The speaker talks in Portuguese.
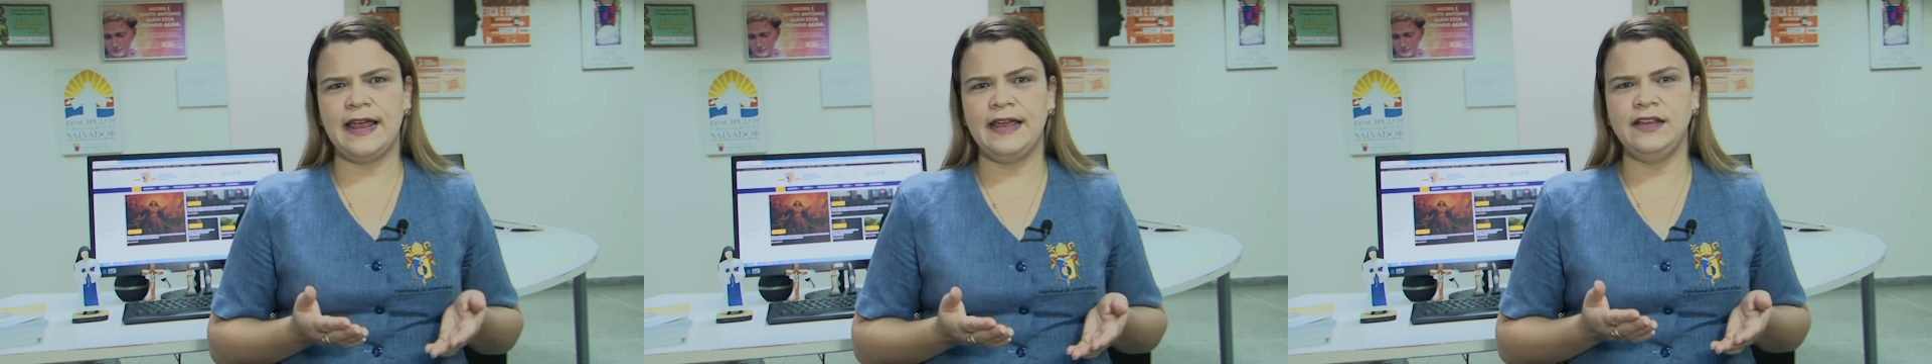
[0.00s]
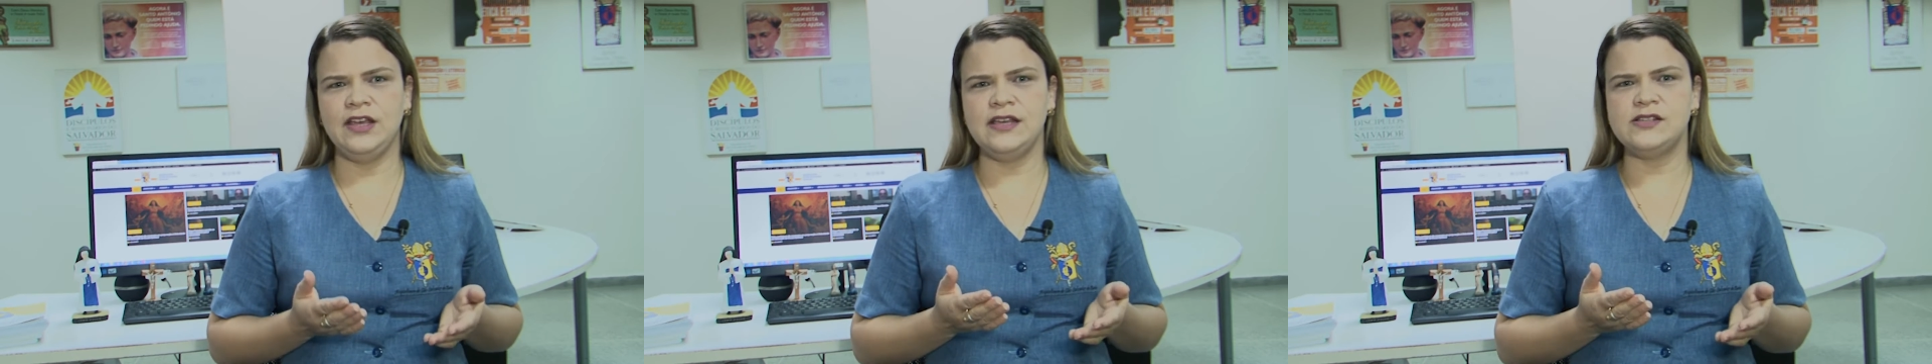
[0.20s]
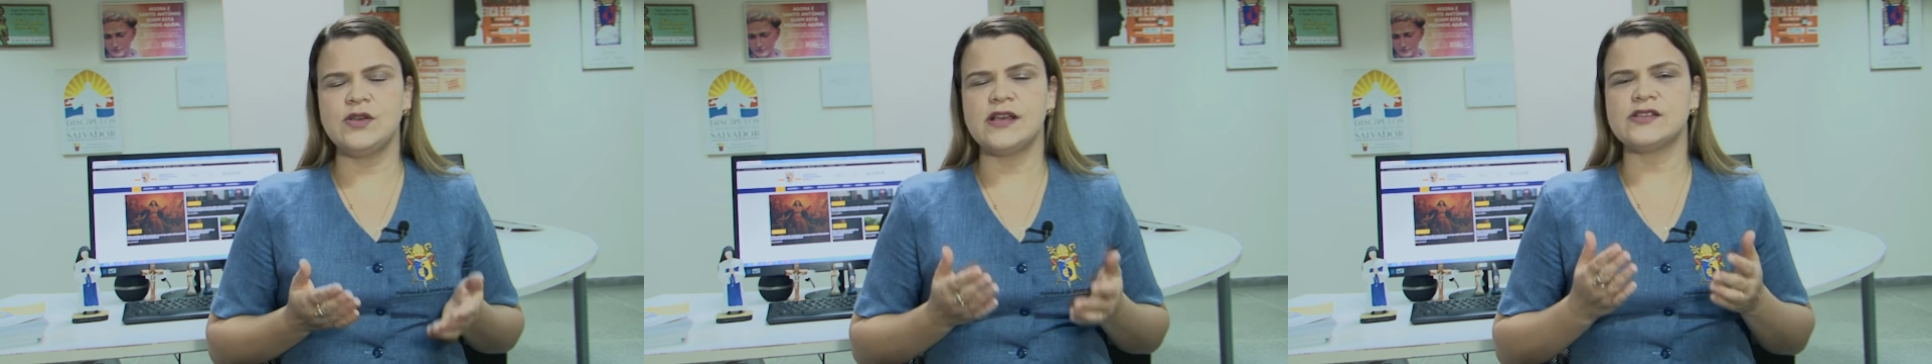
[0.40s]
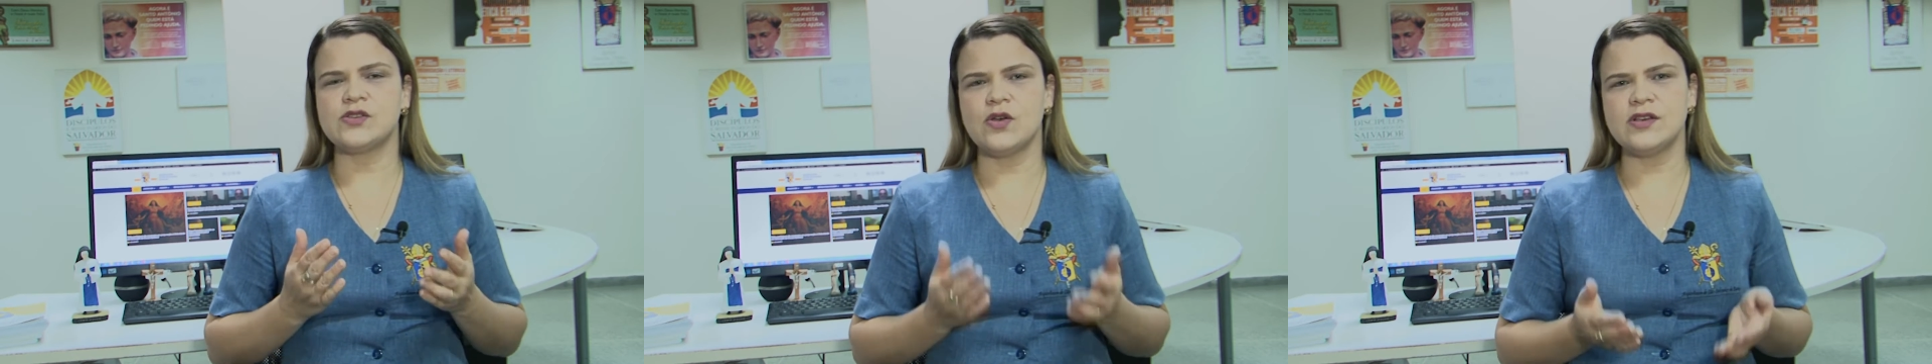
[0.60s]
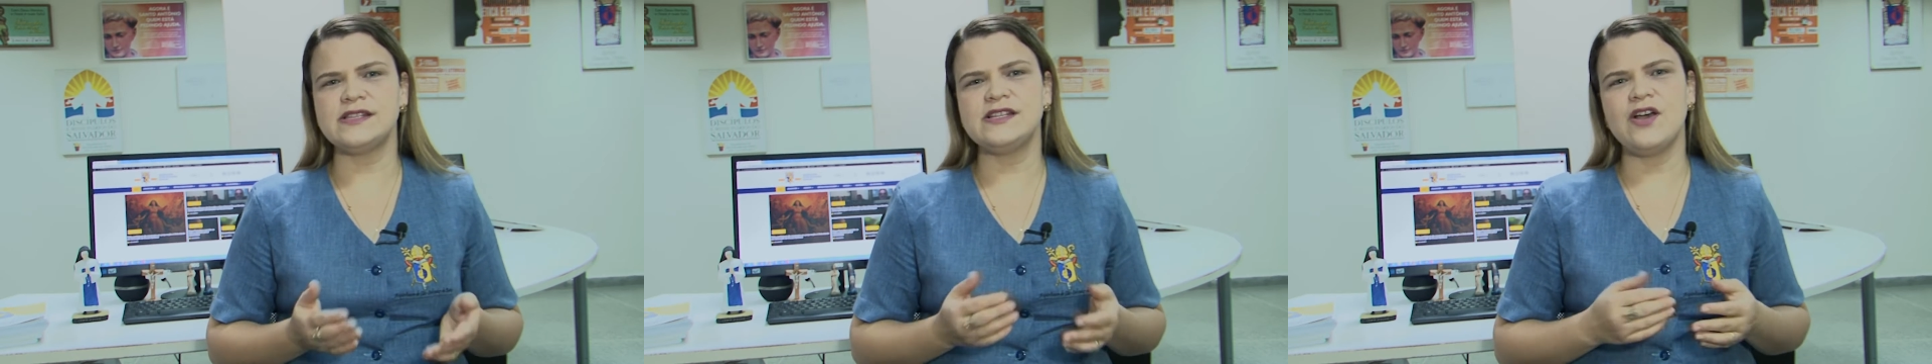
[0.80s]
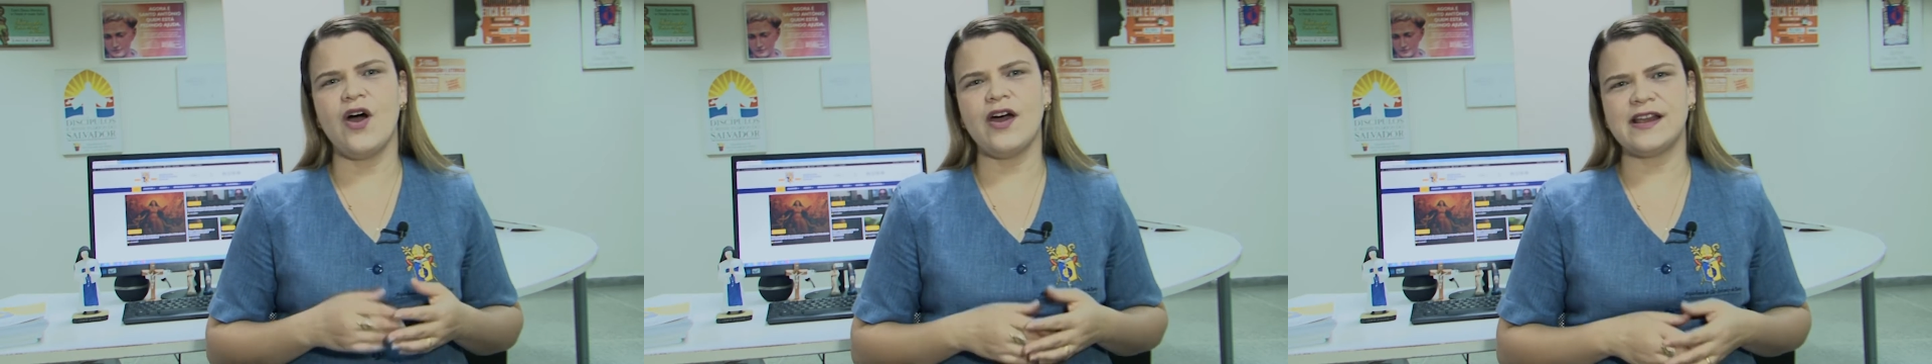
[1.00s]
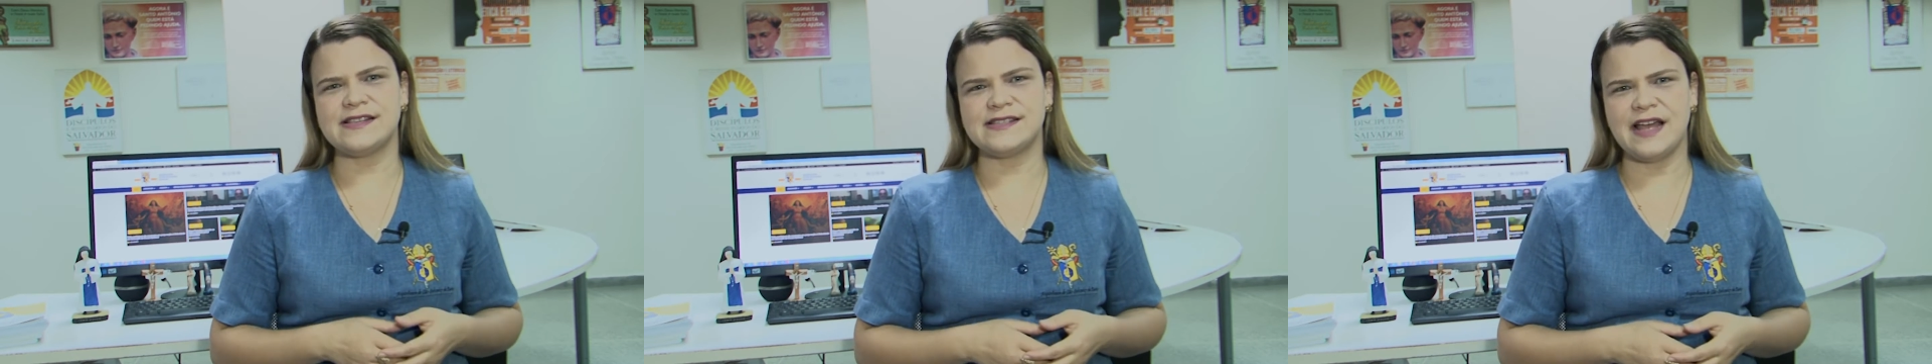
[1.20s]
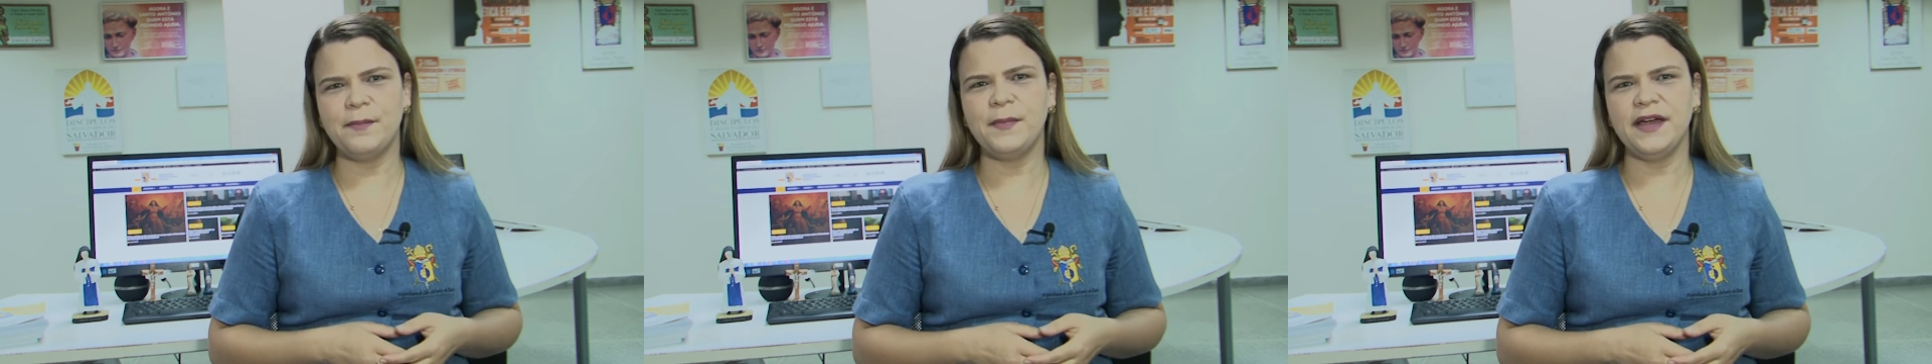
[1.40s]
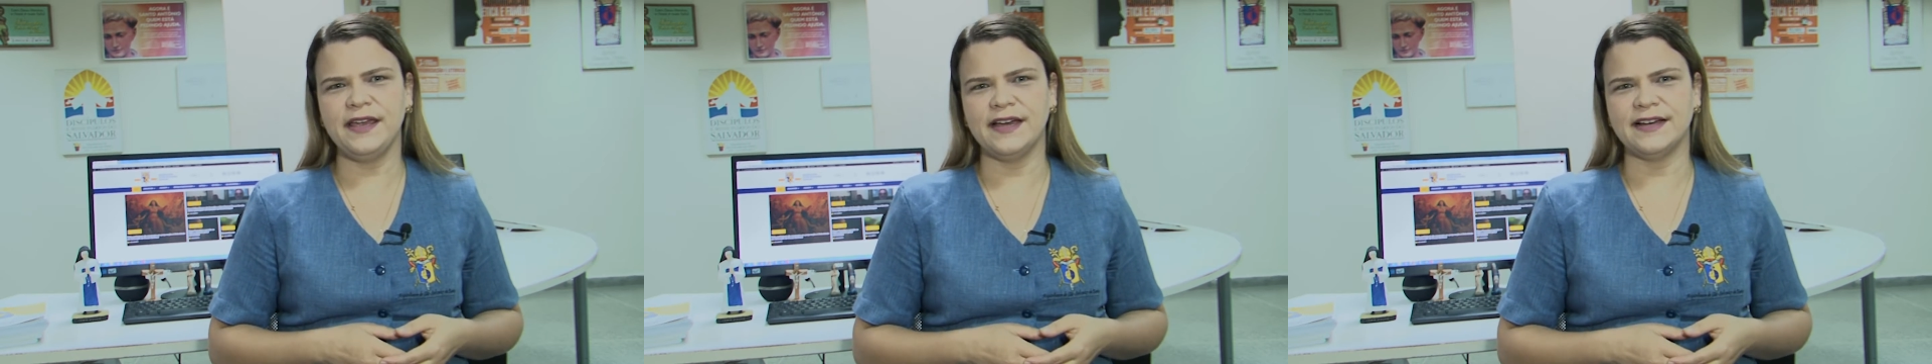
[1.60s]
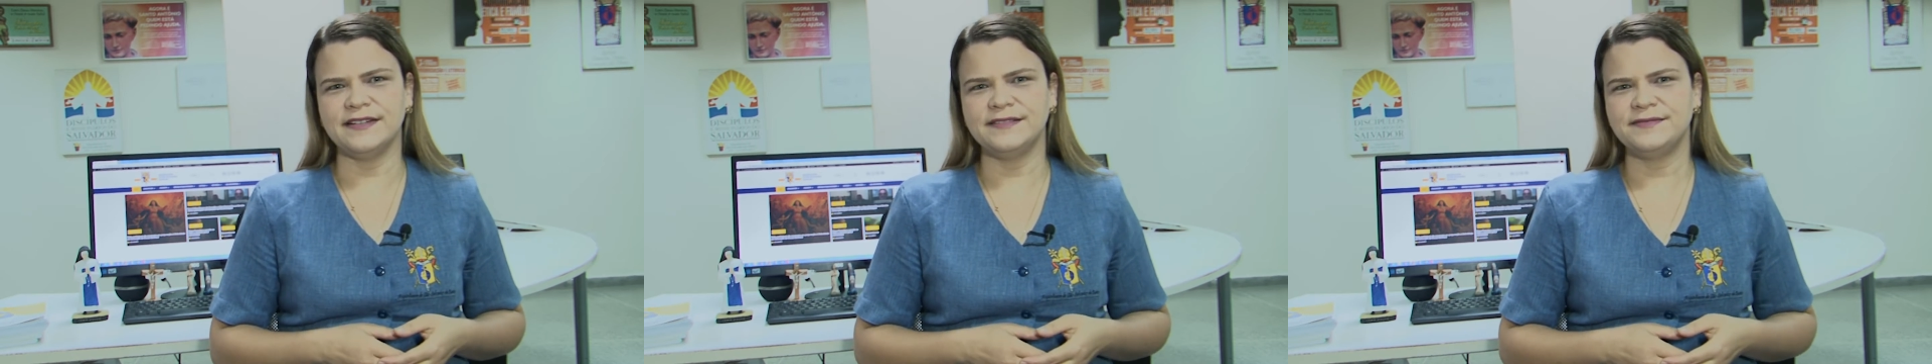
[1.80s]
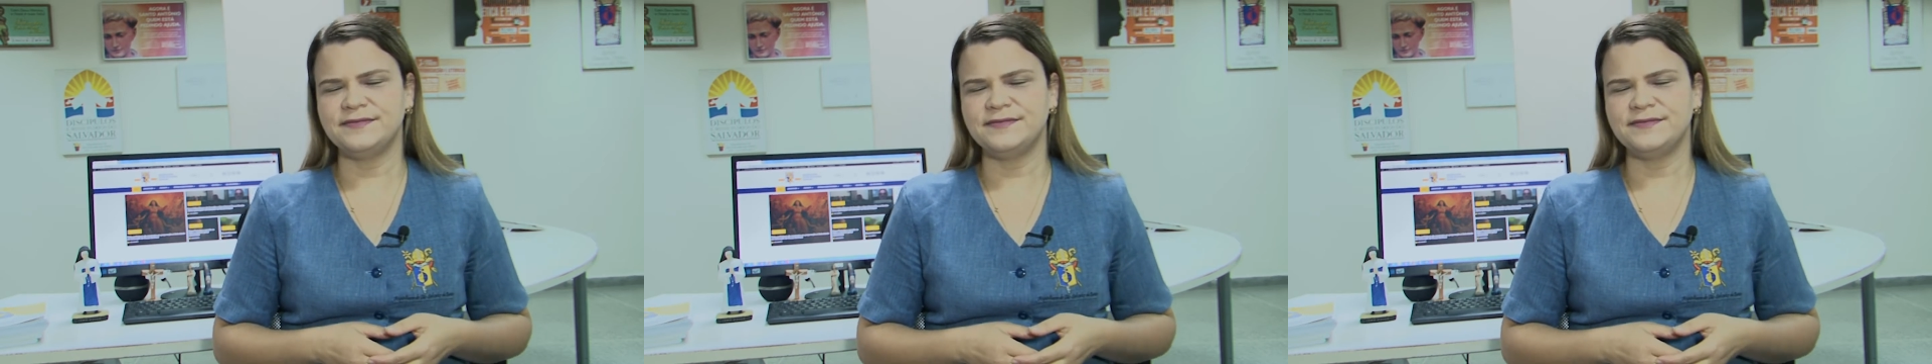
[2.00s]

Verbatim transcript: início às 11 horas da manhã.